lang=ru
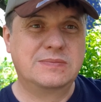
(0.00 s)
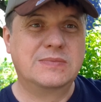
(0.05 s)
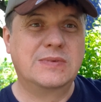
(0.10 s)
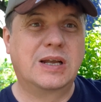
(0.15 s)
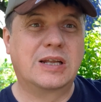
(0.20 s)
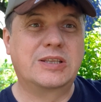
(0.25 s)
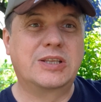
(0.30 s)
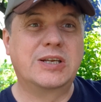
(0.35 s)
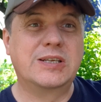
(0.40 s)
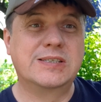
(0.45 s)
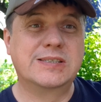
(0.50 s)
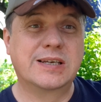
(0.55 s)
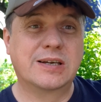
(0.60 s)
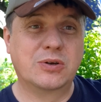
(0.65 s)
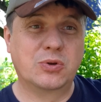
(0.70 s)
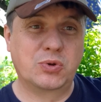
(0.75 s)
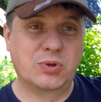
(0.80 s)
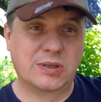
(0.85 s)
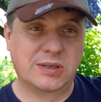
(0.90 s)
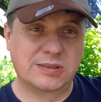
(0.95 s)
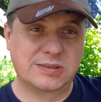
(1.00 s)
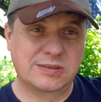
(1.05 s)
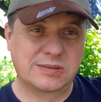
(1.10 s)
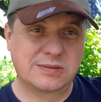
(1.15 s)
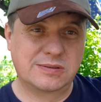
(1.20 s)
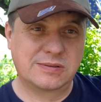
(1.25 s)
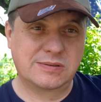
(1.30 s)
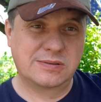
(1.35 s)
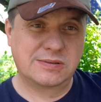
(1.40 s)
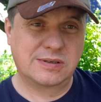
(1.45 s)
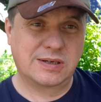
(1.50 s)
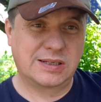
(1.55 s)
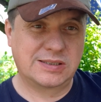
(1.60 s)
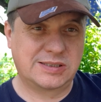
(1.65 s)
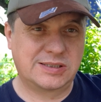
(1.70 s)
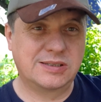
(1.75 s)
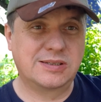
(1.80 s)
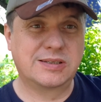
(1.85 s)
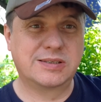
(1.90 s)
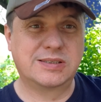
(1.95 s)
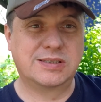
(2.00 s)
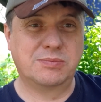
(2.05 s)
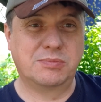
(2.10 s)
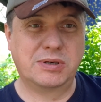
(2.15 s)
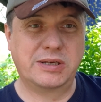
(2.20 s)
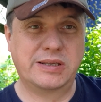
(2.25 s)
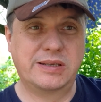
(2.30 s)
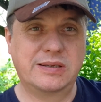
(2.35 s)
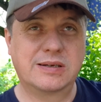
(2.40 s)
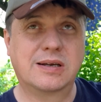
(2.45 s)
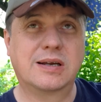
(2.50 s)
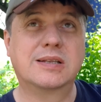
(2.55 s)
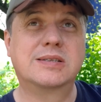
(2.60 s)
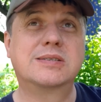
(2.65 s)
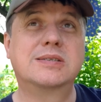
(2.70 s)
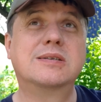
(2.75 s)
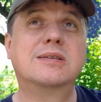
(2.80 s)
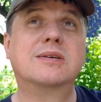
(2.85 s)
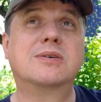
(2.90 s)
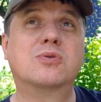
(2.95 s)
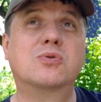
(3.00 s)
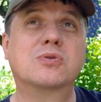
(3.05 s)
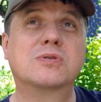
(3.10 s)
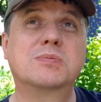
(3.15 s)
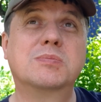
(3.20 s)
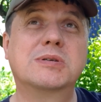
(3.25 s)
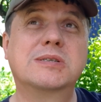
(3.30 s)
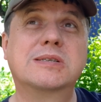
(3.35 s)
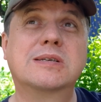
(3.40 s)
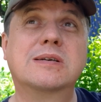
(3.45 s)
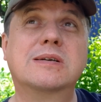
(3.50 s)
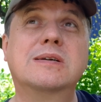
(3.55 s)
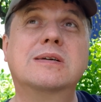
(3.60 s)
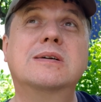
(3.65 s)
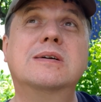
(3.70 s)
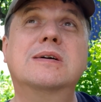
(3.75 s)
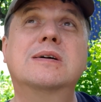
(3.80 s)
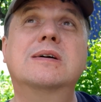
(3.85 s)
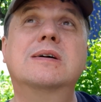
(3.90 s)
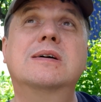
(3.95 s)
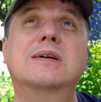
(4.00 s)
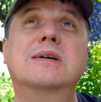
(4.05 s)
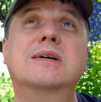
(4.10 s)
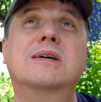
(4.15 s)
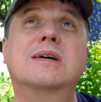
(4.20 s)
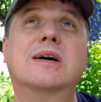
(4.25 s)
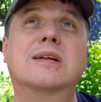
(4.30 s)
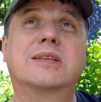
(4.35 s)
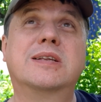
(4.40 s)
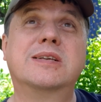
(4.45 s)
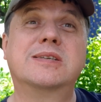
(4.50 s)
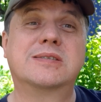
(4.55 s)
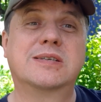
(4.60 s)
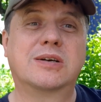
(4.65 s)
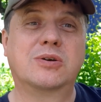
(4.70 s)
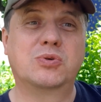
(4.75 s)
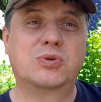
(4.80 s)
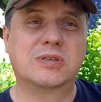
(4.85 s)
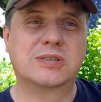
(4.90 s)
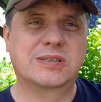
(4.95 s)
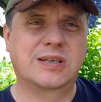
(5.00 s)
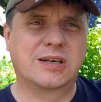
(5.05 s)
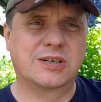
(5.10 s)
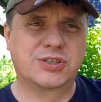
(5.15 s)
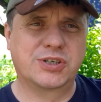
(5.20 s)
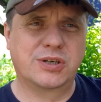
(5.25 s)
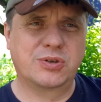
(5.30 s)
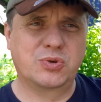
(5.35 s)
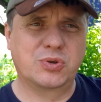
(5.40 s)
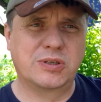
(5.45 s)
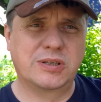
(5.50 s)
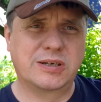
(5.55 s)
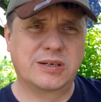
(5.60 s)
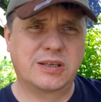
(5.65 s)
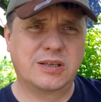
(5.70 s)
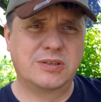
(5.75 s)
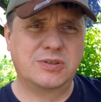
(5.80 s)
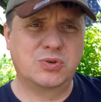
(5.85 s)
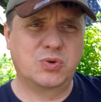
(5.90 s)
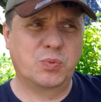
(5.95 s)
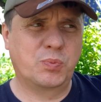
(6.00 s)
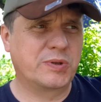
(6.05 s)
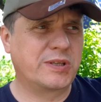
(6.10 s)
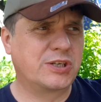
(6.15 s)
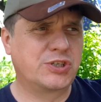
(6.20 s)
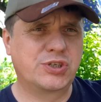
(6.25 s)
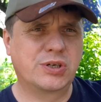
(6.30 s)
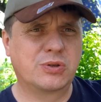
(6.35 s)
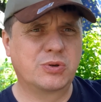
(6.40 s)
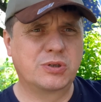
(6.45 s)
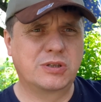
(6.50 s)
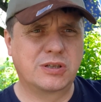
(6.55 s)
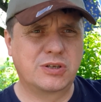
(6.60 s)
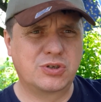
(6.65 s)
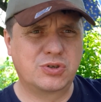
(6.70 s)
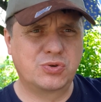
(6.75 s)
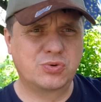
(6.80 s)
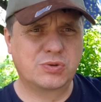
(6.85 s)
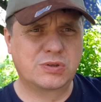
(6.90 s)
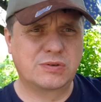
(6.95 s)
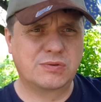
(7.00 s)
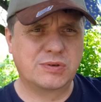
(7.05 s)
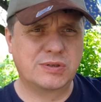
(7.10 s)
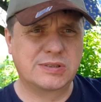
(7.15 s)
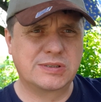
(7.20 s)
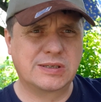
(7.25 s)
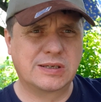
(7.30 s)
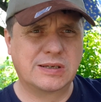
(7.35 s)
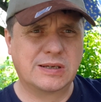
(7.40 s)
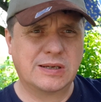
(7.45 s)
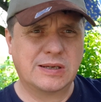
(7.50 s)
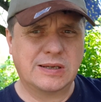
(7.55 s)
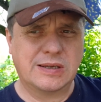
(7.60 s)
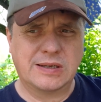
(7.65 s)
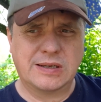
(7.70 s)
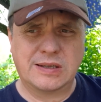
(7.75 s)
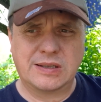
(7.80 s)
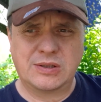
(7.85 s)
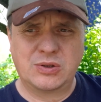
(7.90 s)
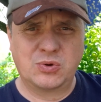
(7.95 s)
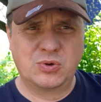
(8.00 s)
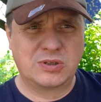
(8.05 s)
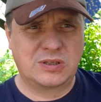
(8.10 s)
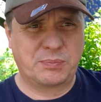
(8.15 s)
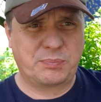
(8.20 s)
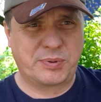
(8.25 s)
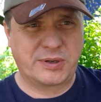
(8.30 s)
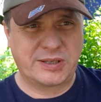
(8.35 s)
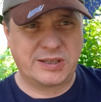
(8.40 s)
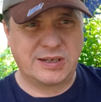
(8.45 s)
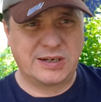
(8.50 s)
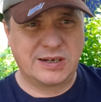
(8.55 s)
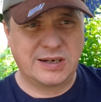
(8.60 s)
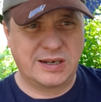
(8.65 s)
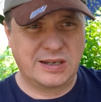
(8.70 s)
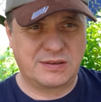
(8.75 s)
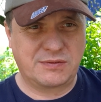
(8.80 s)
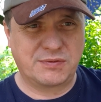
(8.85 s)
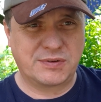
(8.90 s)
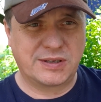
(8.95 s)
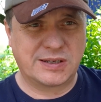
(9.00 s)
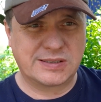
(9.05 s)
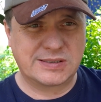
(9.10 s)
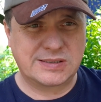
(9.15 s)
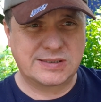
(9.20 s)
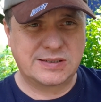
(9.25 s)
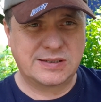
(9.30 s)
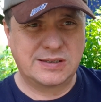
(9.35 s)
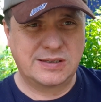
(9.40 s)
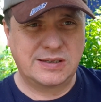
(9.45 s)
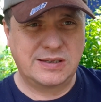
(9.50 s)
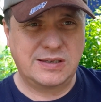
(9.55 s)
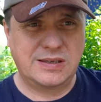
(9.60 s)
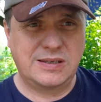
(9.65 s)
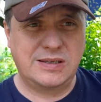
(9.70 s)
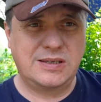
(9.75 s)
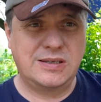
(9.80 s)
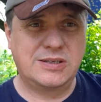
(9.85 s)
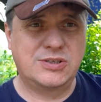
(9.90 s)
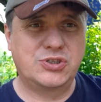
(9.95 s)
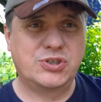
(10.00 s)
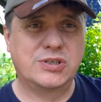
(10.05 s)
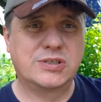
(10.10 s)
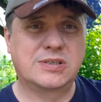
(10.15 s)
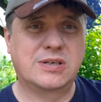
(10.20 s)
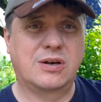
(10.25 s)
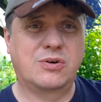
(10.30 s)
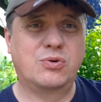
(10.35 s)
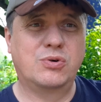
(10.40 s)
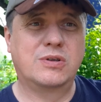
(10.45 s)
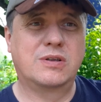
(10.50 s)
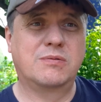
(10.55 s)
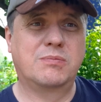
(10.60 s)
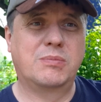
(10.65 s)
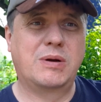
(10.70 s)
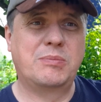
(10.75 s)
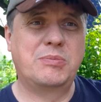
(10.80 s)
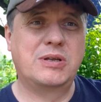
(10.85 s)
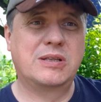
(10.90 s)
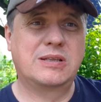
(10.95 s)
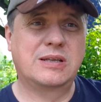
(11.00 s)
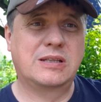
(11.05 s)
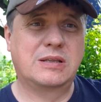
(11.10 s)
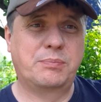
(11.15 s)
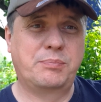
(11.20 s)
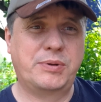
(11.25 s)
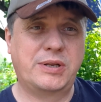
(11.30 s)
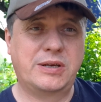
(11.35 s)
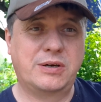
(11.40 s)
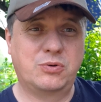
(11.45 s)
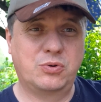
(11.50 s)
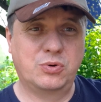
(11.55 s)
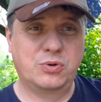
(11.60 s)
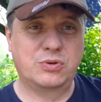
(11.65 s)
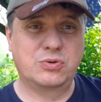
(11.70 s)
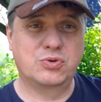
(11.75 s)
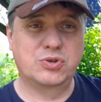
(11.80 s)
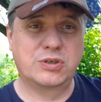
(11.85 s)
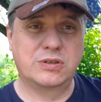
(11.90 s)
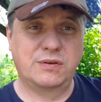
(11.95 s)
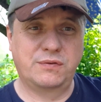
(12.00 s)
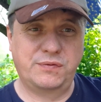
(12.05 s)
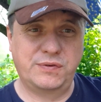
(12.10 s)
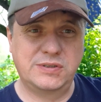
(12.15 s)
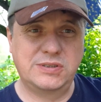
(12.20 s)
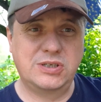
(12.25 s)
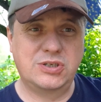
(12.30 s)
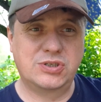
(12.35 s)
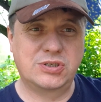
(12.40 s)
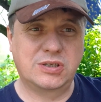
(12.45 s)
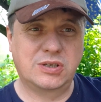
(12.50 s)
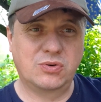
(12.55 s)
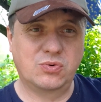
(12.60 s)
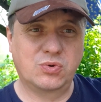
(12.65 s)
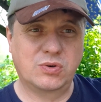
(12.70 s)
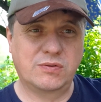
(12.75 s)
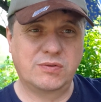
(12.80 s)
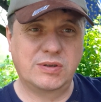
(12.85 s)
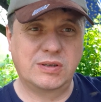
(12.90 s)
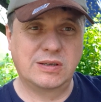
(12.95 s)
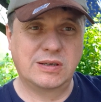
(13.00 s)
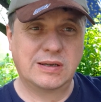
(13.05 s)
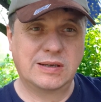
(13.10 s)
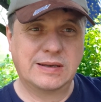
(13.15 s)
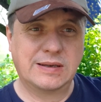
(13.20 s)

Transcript: отрезают нас от силы Земли, от силы космоса, отрезают, искажают энергетику. Поначалу это не чувствуется, но это проникает в нас, и через какой-то момент это переходит уже на физический уровень,